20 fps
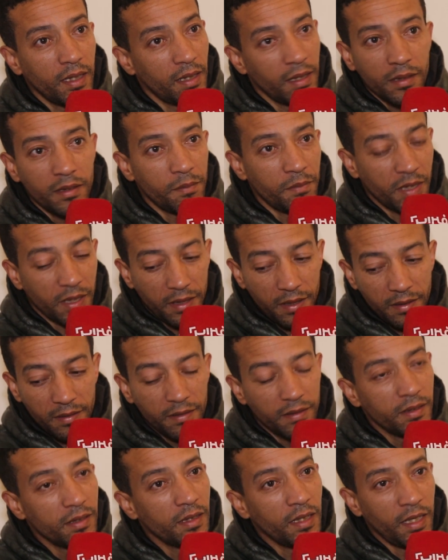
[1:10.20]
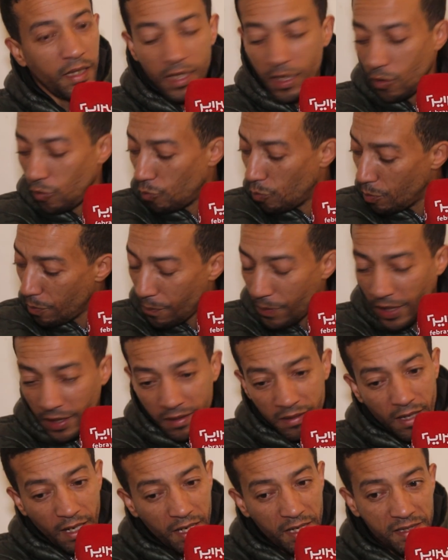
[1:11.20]
هذا ما كاين يعني ومن بعد
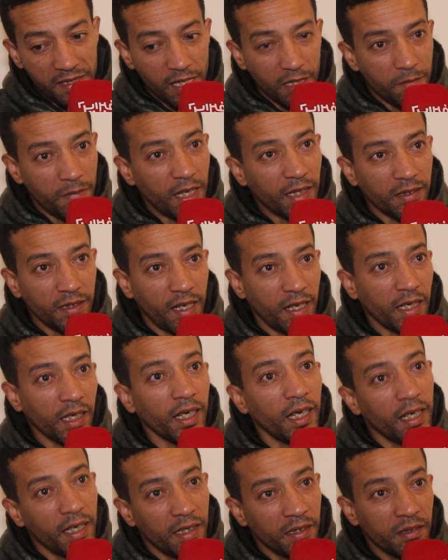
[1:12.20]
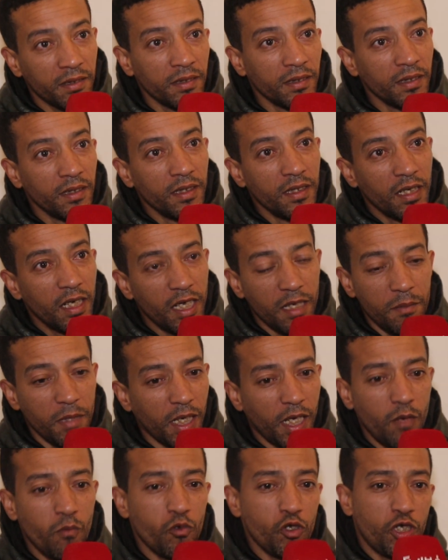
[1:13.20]
الدري تزاد بهذه الطريقه هذه انا ما
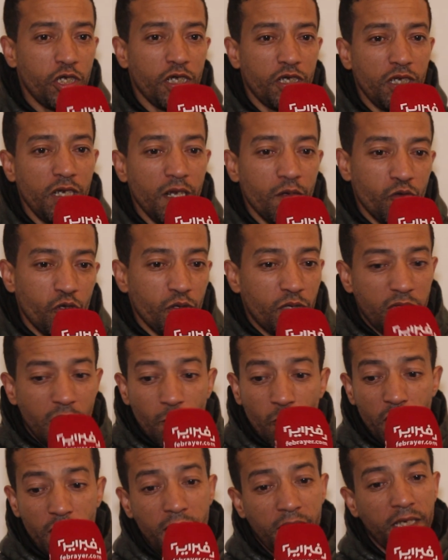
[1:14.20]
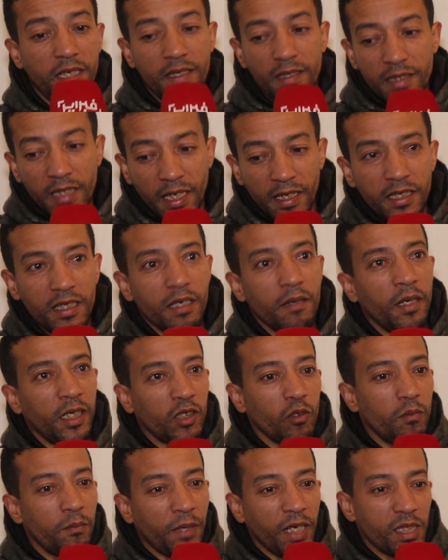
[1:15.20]
كنوجهش الاوجه تاعهم ولكن يعني
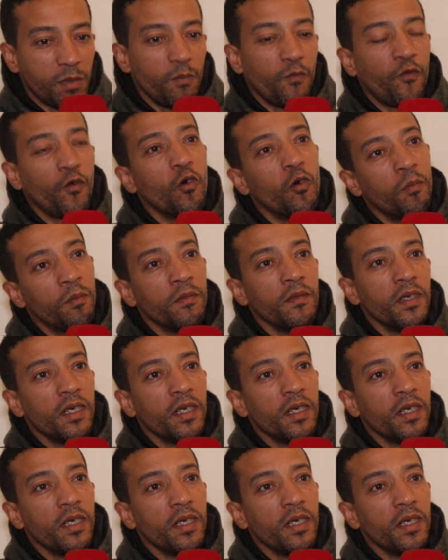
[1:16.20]
بغيت مفهوم